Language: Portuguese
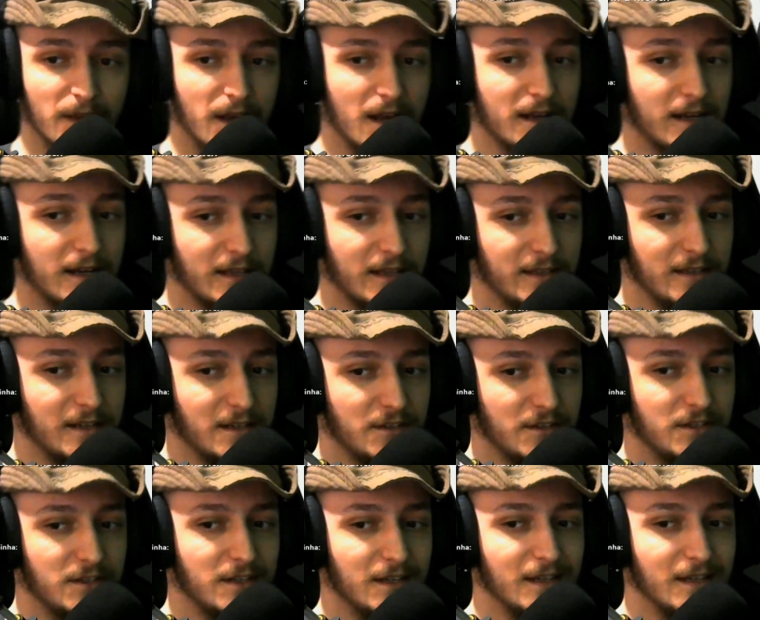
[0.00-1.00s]
A cadeira
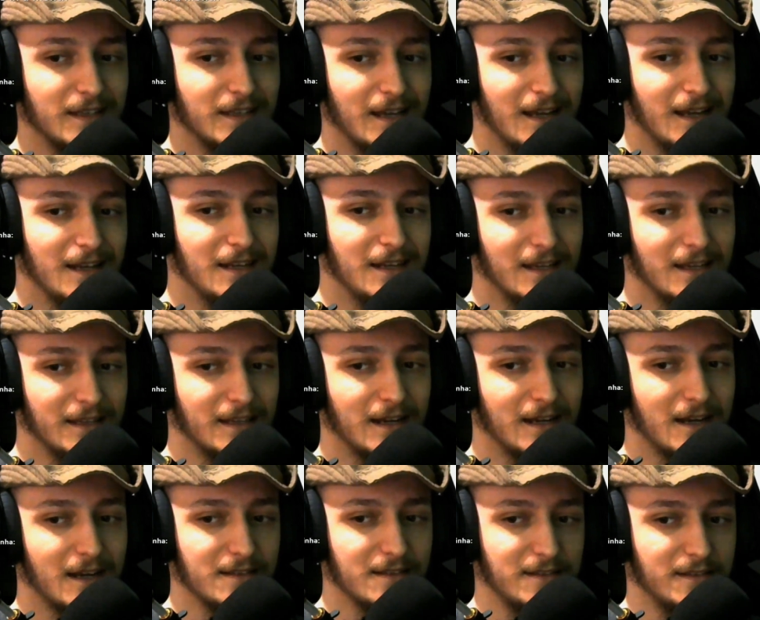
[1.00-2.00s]
antiga tá ali
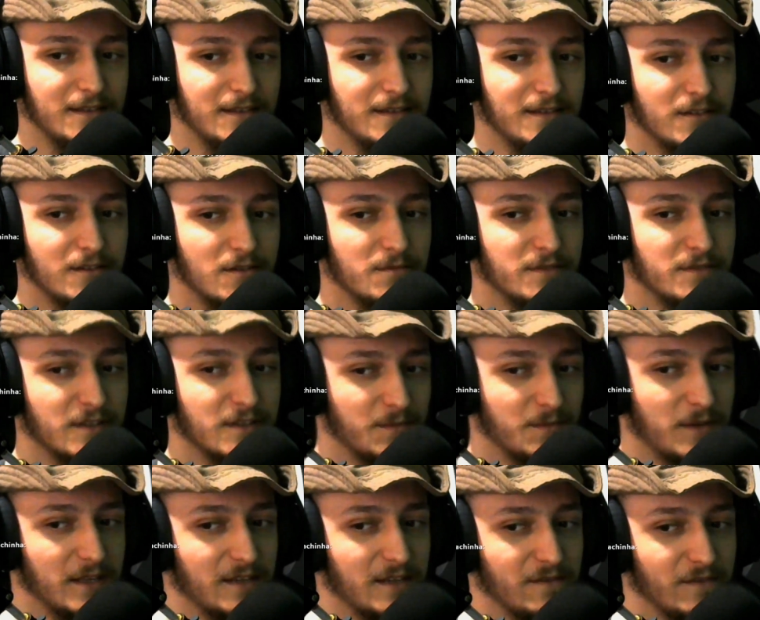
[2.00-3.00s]
atrás, como vocês
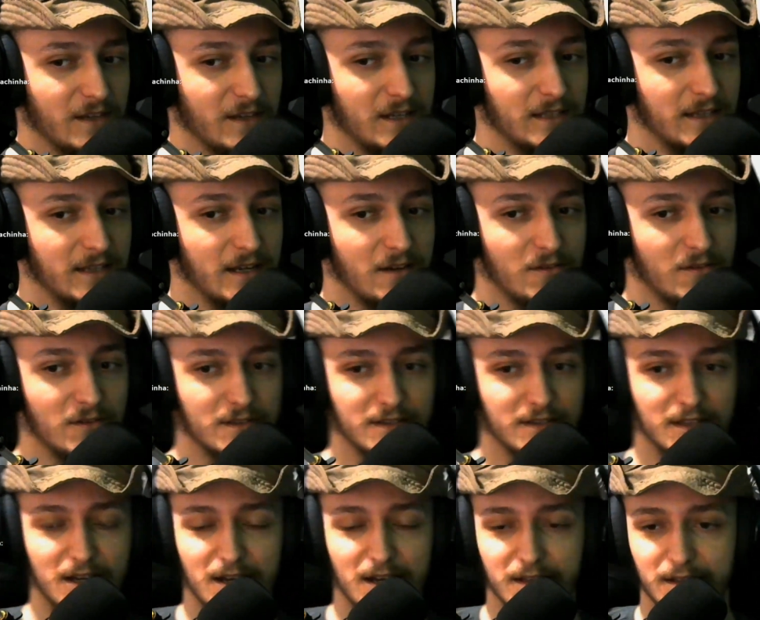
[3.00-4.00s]
podem ver, ela tá
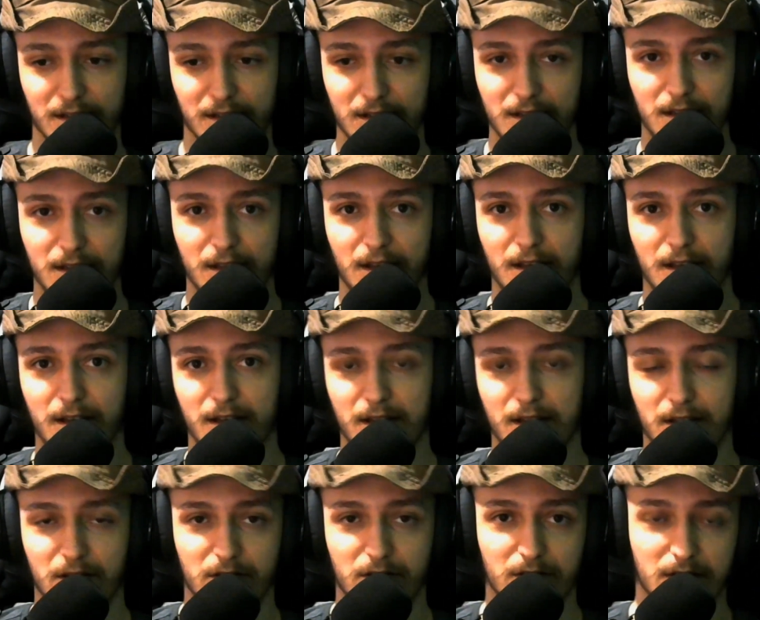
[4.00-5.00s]
encostada ali.
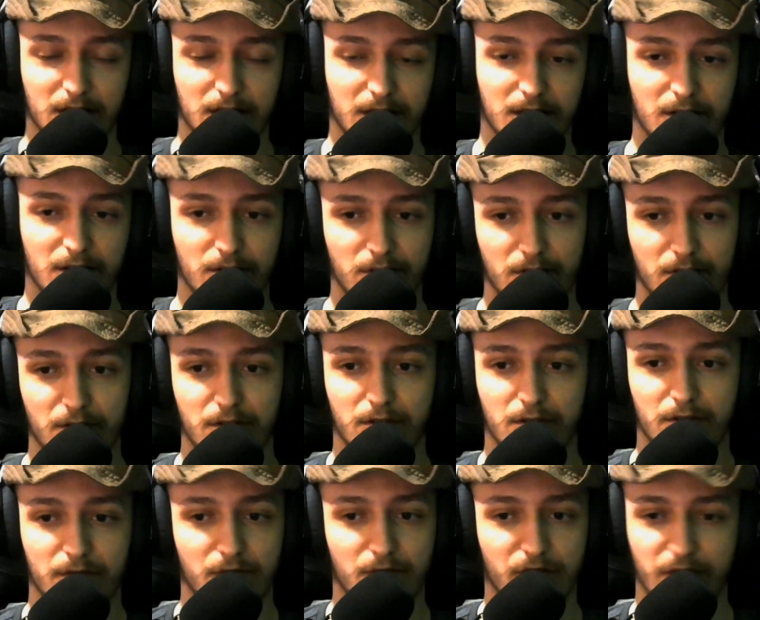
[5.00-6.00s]
Eu tô
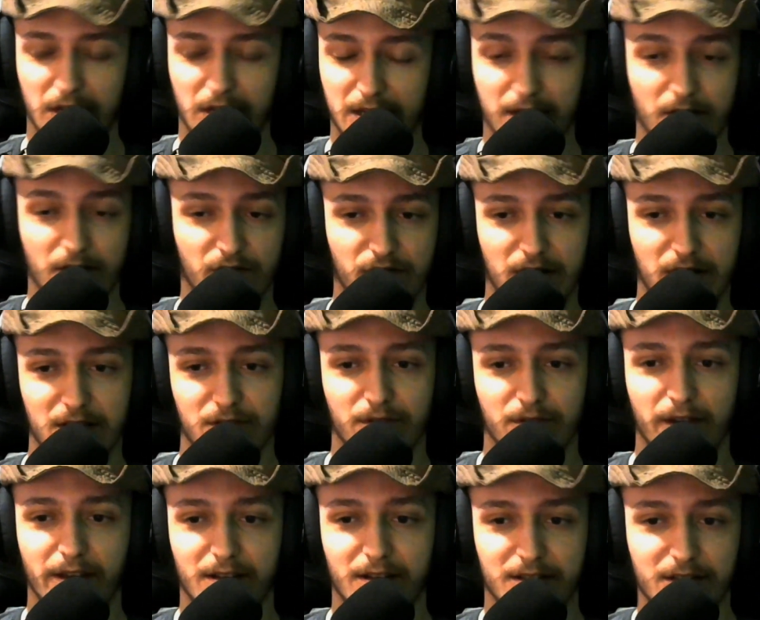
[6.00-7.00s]
tentando. Vou ver o que, que eu faço
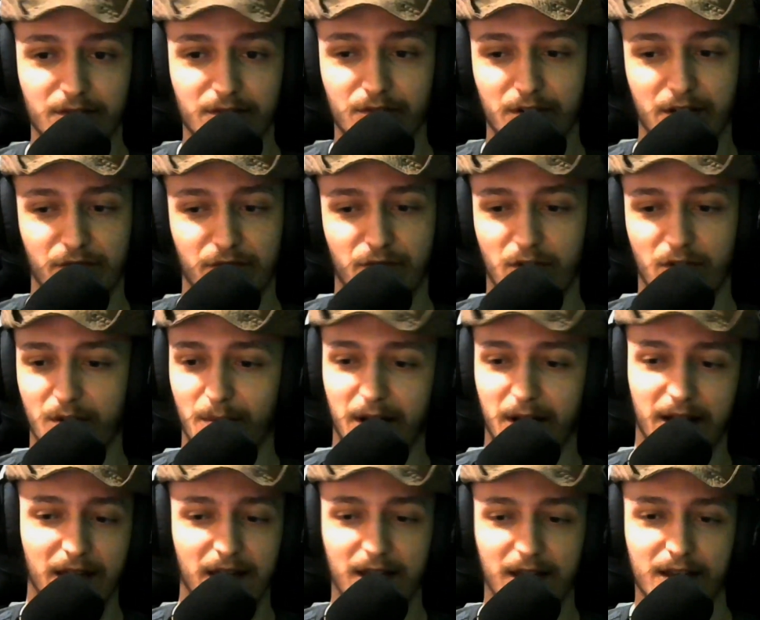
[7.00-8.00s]
com ela, se eu vou
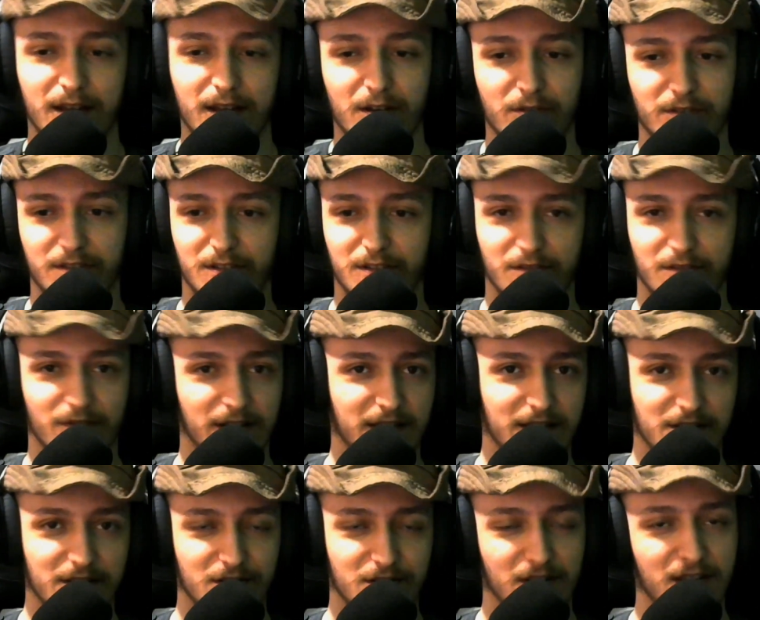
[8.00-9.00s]
reformar ela ou se não vai
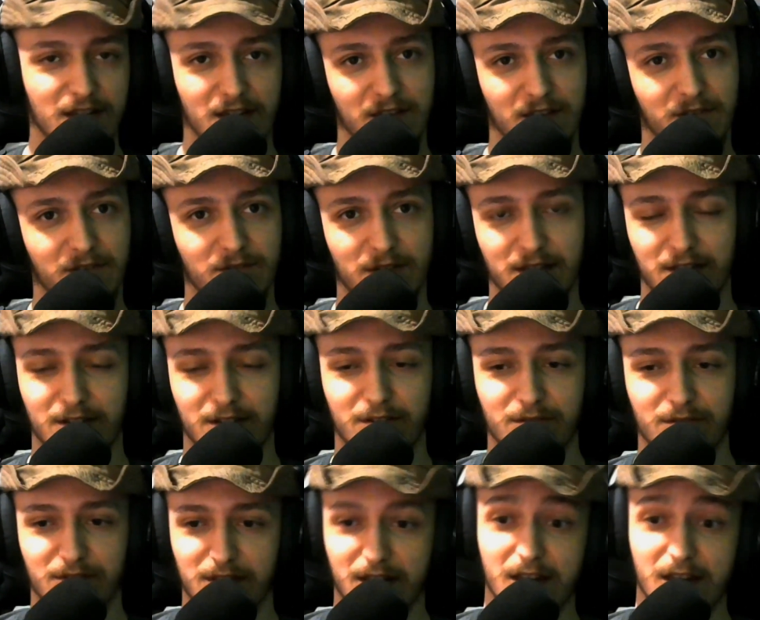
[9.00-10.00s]
ter jeito. Ainda
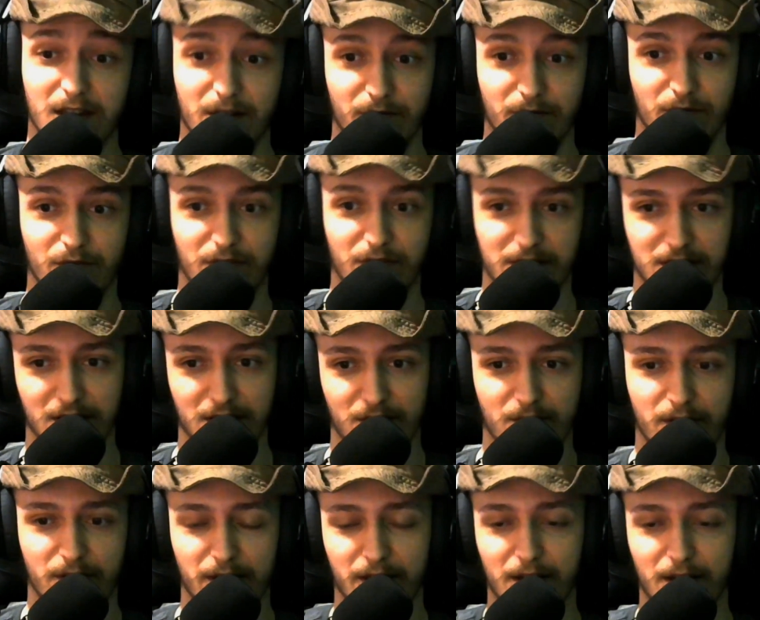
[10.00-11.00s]
não sei o que, que eu vou fazer
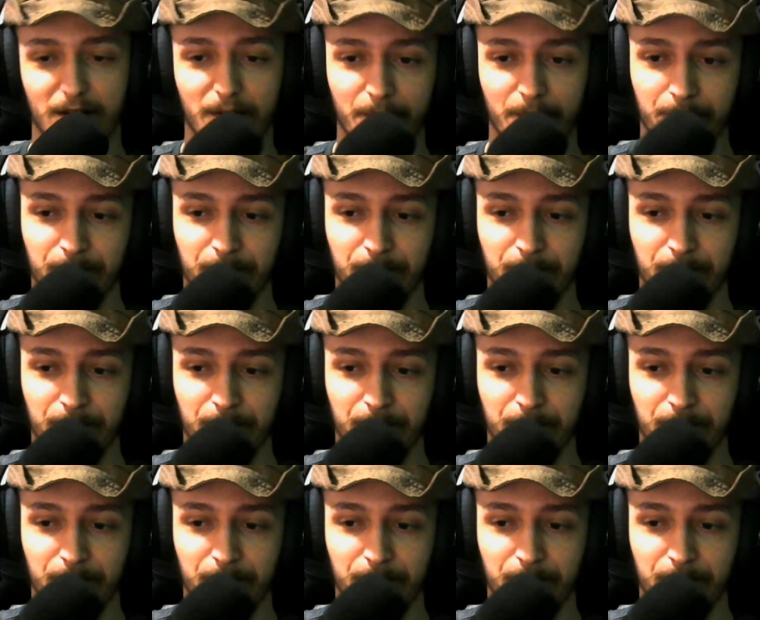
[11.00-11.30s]
com ela.